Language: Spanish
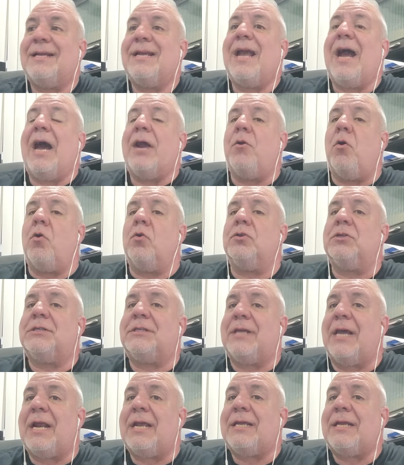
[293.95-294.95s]
ganó
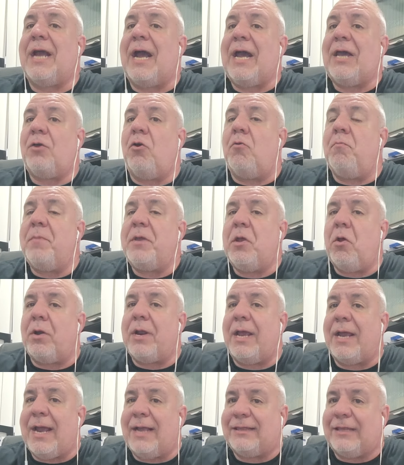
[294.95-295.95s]
cerca de 2
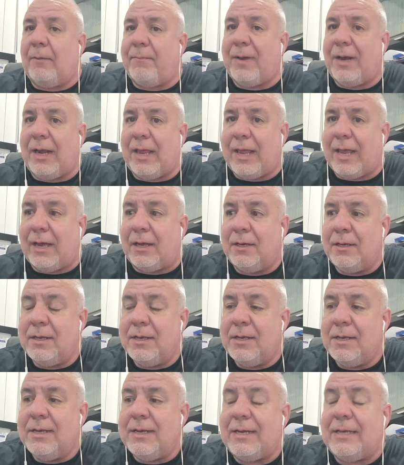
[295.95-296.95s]
millones en esta pelea
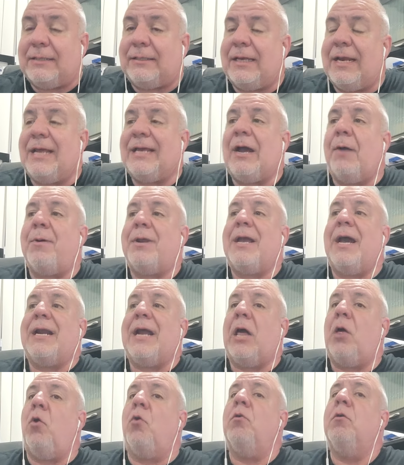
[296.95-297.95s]
y tiene que haber
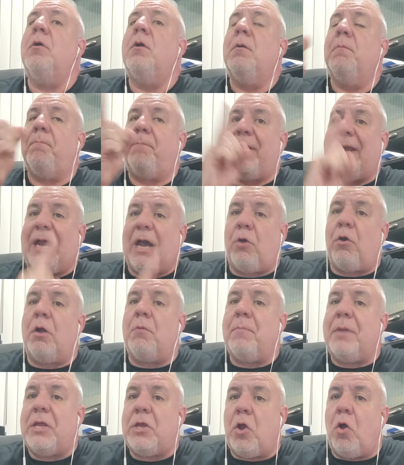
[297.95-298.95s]
ganado pegado
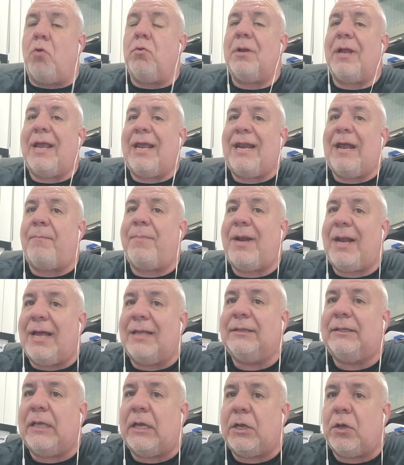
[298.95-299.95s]
el millón en la pelea
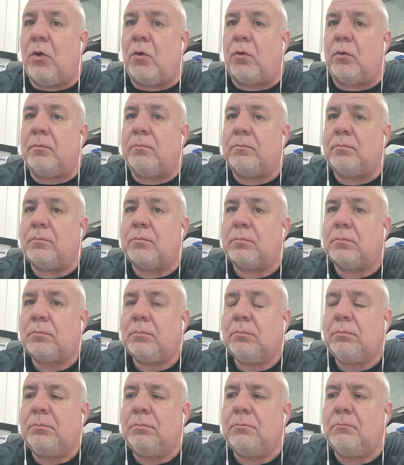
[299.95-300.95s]
anterior.
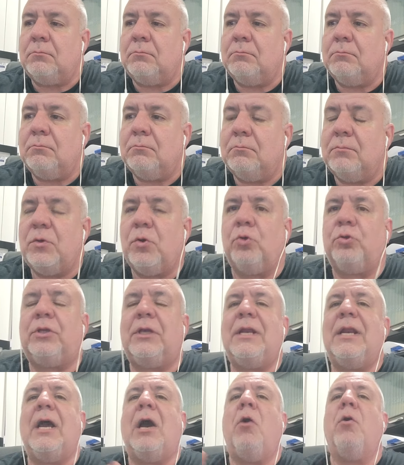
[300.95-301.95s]
No
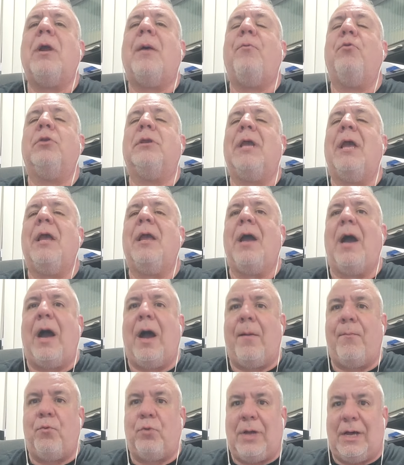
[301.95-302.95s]
tiene ahora por qué
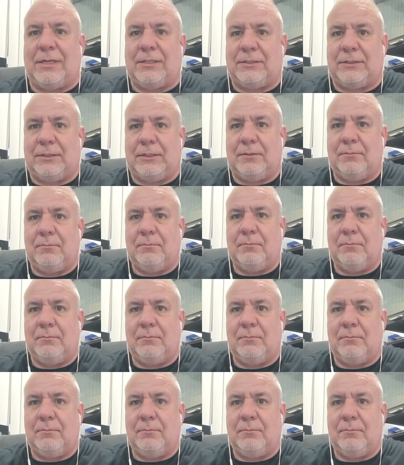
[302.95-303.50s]
apurarse.